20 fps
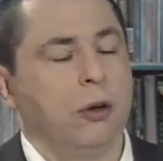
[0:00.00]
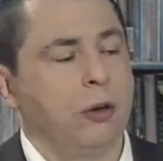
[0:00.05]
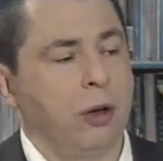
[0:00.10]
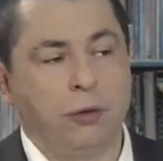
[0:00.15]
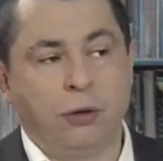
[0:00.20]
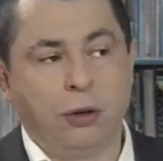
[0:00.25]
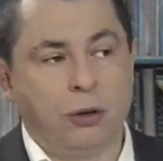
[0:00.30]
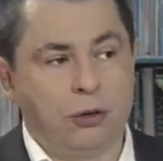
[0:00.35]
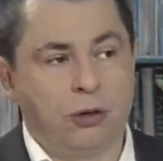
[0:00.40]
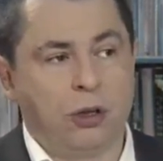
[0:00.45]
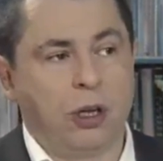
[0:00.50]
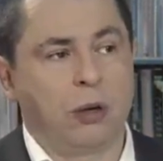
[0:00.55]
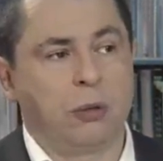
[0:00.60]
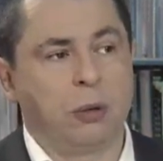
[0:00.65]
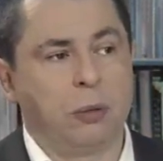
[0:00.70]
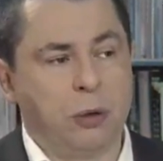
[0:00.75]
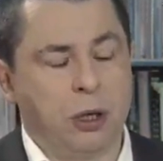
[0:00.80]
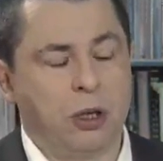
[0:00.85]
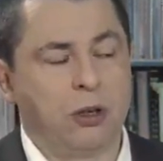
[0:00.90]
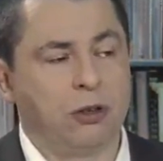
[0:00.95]
A więc tak,
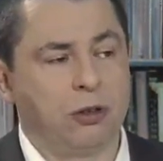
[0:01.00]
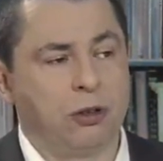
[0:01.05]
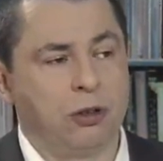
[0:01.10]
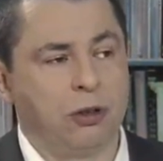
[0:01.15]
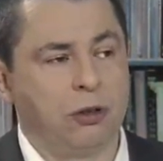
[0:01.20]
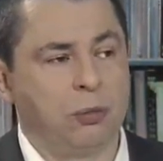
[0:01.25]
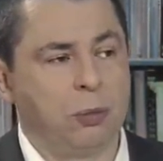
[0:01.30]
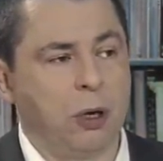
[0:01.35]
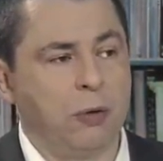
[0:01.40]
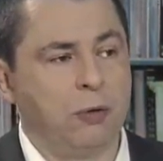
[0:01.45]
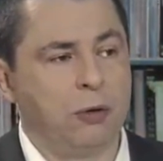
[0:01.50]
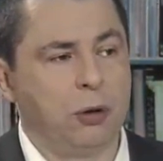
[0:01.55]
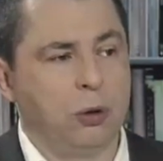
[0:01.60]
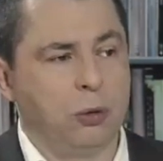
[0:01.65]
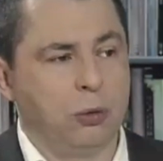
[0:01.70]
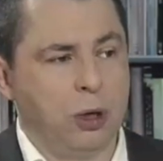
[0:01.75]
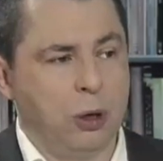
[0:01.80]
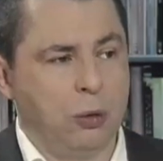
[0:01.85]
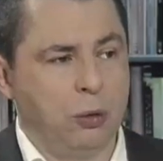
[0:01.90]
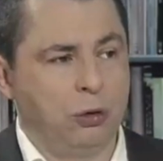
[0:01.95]
po pierwsze, sprawy
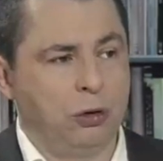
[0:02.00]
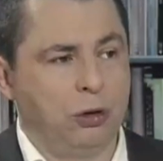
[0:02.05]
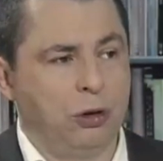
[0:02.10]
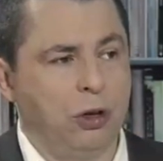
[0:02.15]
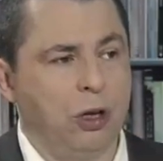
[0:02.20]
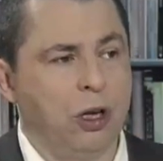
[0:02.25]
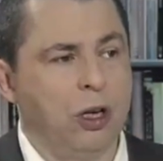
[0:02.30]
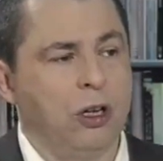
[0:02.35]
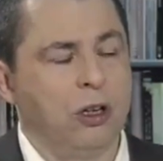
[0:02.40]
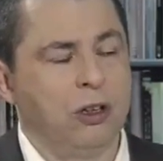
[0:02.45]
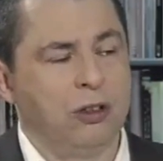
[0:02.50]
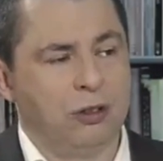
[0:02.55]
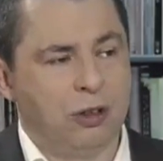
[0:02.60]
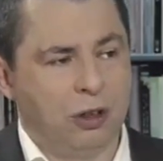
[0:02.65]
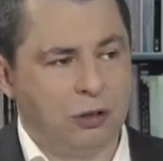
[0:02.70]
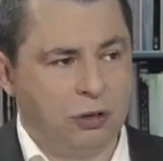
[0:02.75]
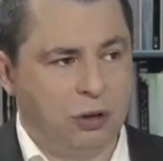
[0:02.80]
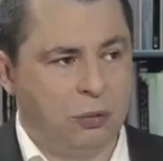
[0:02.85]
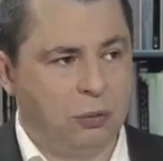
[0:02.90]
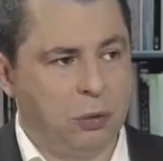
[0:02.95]
nie udało się
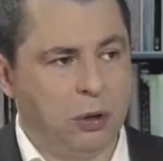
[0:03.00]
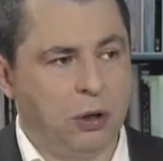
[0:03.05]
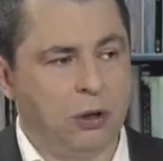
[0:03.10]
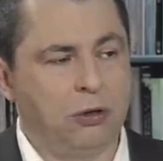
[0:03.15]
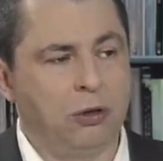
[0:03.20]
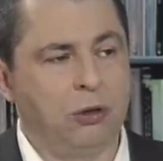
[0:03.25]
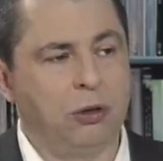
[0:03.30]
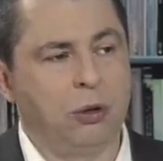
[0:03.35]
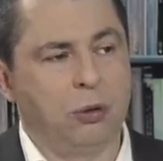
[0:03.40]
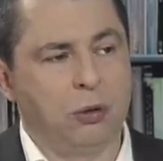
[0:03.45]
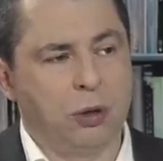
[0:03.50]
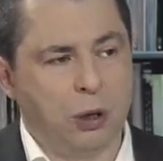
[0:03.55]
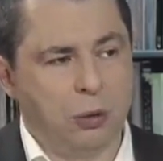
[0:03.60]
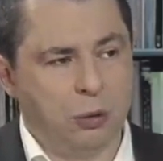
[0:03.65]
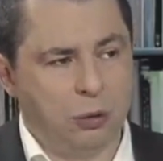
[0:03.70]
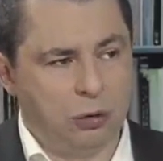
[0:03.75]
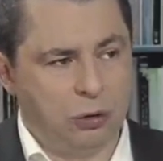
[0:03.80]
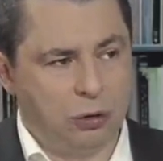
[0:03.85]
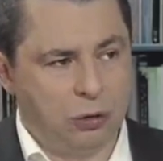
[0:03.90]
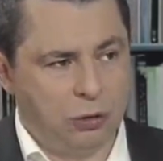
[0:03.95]
zasypać. Nie
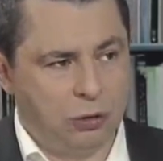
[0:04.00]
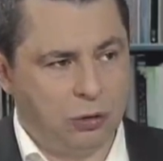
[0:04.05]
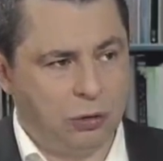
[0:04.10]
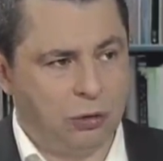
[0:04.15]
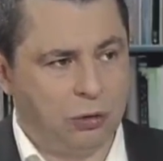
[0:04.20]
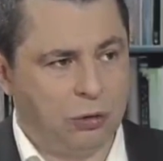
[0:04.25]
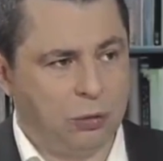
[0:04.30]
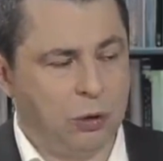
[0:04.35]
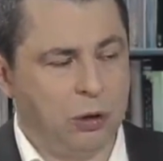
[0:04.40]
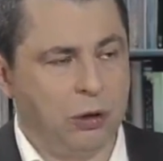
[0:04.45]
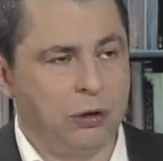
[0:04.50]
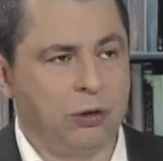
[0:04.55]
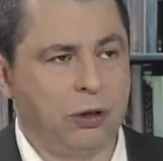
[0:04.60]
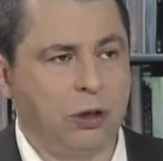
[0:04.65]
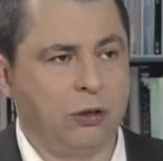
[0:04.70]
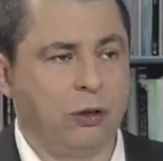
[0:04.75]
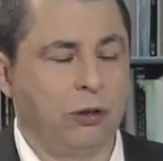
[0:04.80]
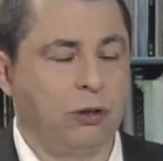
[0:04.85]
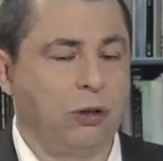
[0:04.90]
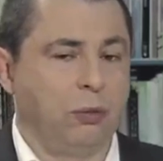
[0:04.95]
udało się
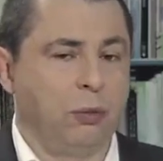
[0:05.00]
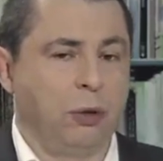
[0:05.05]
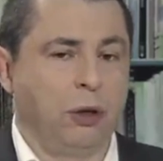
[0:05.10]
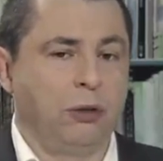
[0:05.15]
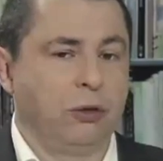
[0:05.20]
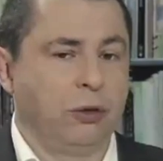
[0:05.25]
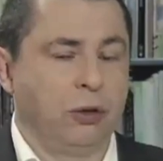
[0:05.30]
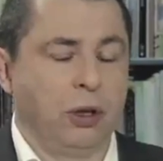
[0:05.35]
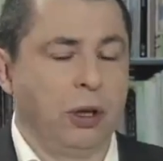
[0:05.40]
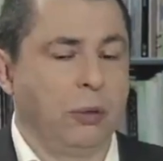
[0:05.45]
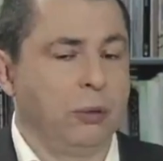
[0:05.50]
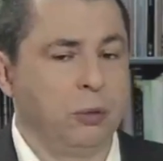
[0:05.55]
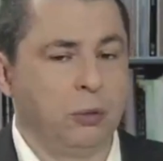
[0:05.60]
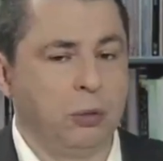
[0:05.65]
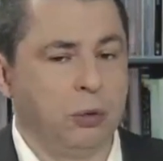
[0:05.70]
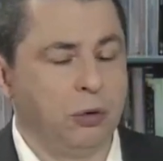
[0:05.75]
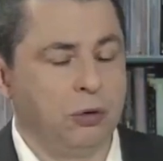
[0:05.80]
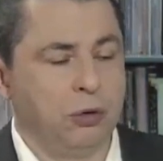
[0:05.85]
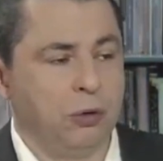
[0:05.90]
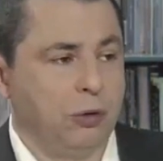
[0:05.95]
Smoleńska zasypać, co dla mnie
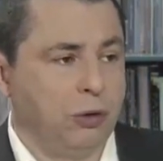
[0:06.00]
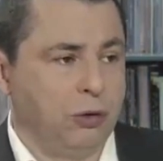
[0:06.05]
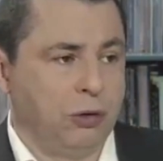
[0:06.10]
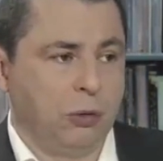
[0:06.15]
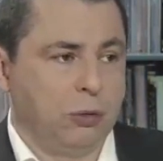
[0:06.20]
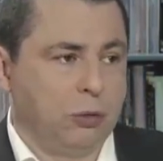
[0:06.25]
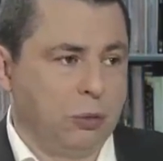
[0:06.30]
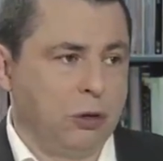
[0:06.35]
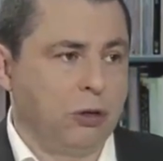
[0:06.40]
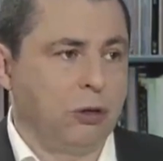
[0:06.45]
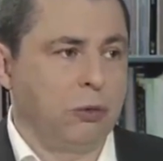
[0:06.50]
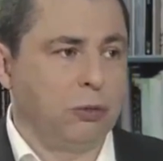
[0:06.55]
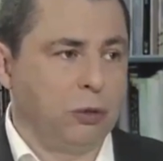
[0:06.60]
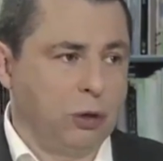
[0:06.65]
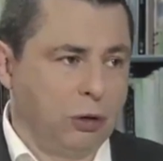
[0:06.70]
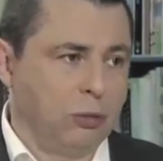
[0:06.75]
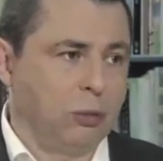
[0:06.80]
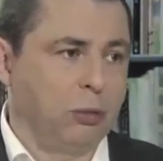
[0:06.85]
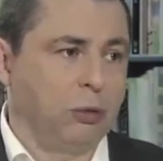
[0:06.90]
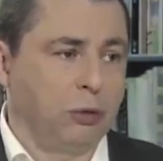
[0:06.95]
było oczywiste. Przepraszam, że
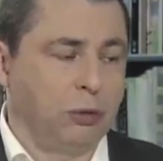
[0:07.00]
tak